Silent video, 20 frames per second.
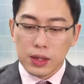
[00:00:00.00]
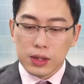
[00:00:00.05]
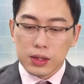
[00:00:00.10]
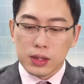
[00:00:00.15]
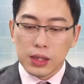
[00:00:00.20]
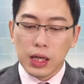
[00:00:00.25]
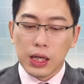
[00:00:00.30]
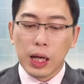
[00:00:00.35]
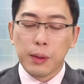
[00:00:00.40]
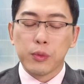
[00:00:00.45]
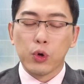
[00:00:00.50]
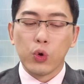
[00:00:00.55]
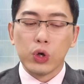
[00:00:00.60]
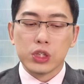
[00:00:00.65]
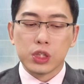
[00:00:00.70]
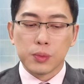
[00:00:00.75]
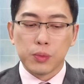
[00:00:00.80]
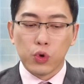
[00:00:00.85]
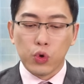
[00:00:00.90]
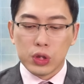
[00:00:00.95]
那他们为
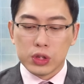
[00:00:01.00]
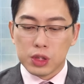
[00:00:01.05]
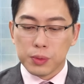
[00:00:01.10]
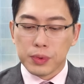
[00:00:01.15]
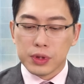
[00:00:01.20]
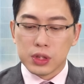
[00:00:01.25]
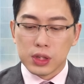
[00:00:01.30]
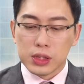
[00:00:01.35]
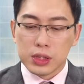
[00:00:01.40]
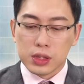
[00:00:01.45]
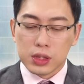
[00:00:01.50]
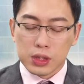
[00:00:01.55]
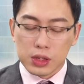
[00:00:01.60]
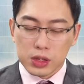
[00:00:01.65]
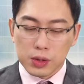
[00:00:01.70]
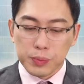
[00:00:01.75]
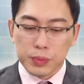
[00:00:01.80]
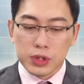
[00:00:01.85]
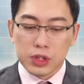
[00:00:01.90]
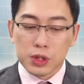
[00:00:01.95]
什么会这么这
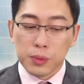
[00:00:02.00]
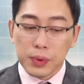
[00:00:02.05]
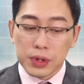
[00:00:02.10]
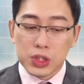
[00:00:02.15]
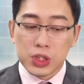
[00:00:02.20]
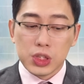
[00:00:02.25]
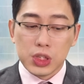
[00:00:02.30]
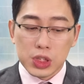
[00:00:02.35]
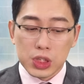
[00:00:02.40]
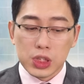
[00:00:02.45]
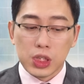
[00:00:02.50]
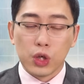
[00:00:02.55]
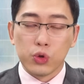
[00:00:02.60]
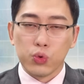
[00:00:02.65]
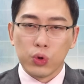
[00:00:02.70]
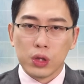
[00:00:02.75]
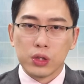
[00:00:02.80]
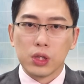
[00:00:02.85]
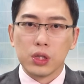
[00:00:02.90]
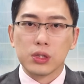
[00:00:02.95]
这么这么积极的
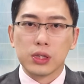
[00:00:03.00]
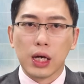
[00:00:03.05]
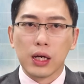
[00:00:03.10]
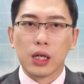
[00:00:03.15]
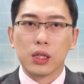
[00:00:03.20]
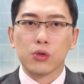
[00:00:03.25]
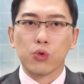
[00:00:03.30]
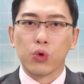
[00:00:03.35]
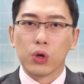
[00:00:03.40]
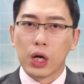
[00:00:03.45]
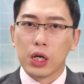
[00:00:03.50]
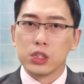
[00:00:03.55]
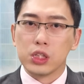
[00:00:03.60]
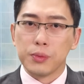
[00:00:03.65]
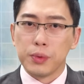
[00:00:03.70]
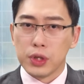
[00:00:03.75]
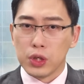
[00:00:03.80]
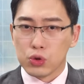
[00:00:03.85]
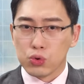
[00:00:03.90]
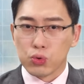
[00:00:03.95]
原因？当然，我刚刚前
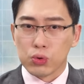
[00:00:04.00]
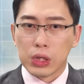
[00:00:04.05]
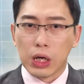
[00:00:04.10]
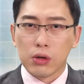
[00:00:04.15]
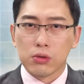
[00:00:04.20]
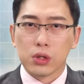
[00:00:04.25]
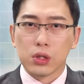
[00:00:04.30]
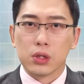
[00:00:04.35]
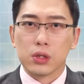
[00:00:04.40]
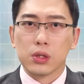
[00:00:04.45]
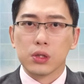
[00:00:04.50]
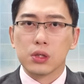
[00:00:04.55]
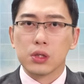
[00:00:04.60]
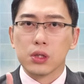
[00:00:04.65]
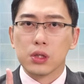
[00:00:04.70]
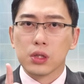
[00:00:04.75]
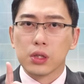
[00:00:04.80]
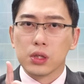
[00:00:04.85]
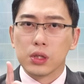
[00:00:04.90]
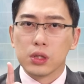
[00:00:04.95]
面也说到的，
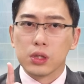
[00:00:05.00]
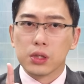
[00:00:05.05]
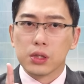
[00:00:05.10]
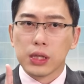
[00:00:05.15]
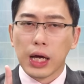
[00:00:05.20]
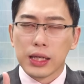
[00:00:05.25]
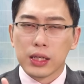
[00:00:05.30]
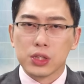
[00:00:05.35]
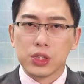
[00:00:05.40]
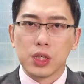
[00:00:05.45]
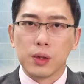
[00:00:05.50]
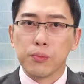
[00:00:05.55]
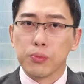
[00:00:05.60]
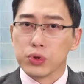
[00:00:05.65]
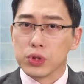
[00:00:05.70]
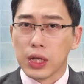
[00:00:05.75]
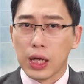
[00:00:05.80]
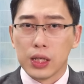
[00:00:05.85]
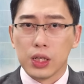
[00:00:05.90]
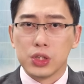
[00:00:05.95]
他的钱不
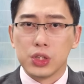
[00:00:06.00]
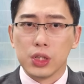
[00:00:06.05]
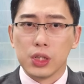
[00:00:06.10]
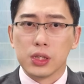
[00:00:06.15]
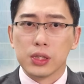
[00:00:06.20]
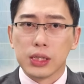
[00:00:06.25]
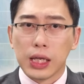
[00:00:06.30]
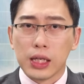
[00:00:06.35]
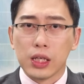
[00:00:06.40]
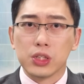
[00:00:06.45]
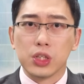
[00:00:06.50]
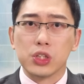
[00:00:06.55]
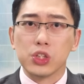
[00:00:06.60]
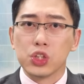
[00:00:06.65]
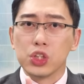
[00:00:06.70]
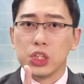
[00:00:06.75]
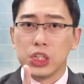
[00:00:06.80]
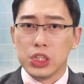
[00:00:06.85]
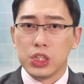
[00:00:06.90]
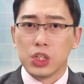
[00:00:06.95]
是他的钱，他的钱
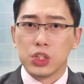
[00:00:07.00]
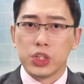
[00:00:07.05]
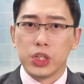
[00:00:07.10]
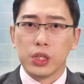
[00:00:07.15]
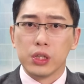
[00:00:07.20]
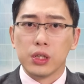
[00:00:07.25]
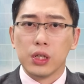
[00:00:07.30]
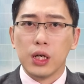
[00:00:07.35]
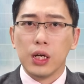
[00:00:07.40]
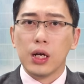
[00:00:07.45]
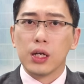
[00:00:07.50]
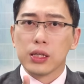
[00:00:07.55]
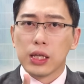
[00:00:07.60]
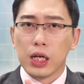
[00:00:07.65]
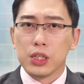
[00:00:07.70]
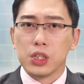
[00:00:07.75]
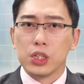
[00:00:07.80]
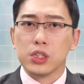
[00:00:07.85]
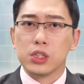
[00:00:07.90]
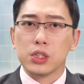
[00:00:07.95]
是你的钱，他
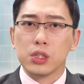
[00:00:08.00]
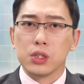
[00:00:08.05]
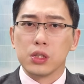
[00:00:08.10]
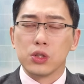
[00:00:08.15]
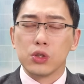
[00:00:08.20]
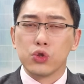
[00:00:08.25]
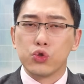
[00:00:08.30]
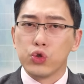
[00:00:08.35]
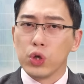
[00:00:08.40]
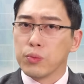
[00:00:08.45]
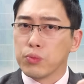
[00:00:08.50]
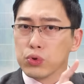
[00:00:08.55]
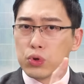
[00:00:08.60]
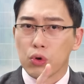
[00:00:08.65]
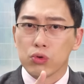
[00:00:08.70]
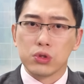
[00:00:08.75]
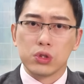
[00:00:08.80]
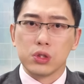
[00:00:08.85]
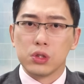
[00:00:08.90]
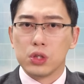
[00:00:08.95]
的钱是全部
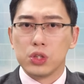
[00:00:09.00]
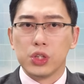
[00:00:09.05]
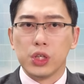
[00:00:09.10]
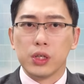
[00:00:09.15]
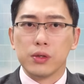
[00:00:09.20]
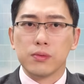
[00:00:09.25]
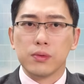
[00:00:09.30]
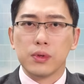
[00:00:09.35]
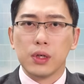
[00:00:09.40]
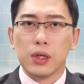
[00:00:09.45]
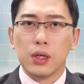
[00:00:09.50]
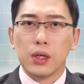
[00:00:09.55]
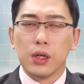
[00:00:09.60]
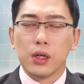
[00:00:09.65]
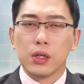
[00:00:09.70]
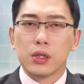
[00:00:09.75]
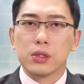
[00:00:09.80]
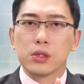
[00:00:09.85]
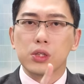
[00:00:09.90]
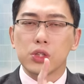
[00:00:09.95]
投资人的钱，
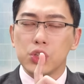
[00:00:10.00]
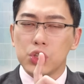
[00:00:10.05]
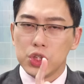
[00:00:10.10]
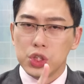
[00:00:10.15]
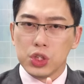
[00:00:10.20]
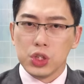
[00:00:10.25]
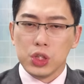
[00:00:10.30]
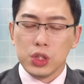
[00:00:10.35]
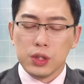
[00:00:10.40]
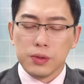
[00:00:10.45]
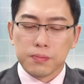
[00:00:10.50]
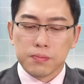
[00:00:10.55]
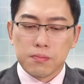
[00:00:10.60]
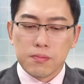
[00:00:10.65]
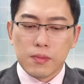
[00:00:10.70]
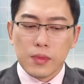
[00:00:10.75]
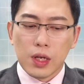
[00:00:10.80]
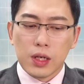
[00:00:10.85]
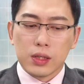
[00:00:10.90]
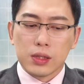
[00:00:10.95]
这是其一。
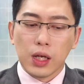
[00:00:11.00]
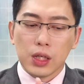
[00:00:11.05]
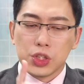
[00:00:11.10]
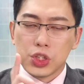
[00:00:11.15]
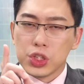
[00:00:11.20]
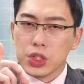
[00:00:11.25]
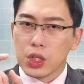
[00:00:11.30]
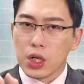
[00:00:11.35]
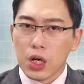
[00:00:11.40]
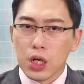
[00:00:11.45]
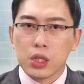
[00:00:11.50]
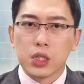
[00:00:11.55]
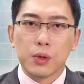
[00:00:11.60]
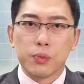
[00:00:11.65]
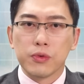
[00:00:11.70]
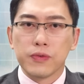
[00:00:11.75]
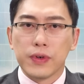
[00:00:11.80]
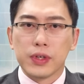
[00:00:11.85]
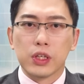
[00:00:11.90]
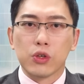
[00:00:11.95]
那其二的
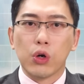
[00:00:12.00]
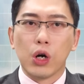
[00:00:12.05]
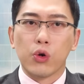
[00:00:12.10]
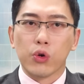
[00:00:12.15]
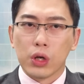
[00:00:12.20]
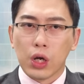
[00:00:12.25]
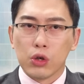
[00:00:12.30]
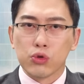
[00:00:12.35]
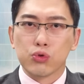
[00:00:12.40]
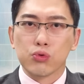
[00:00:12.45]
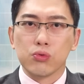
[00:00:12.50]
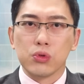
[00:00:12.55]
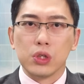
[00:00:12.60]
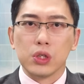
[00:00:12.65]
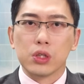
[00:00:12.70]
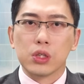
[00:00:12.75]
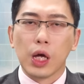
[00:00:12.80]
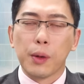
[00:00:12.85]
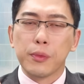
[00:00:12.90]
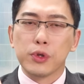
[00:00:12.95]
部分的话，我告诉你，
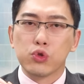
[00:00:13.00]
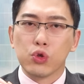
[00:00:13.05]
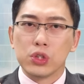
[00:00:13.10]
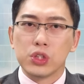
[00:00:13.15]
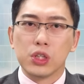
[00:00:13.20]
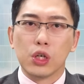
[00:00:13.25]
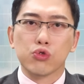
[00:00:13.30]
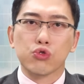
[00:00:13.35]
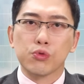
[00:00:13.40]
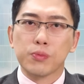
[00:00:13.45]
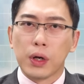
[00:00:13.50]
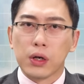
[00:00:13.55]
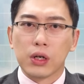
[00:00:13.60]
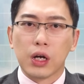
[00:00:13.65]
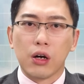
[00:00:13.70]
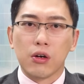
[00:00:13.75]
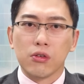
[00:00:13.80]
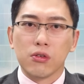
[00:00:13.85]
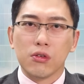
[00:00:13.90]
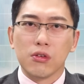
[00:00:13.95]
他们最近要出报
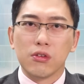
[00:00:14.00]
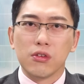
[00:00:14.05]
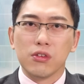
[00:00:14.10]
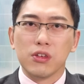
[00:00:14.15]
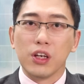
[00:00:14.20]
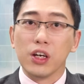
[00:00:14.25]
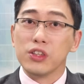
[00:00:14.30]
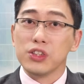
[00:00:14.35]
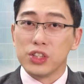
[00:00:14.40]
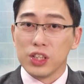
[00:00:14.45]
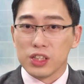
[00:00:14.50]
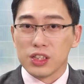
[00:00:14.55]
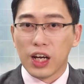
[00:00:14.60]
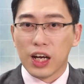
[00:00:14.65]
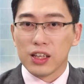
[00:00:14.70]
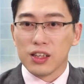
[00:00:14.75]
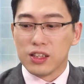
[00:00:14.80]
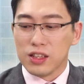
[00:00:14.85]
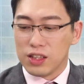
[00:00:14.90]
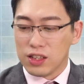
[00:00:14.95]
告也很简单，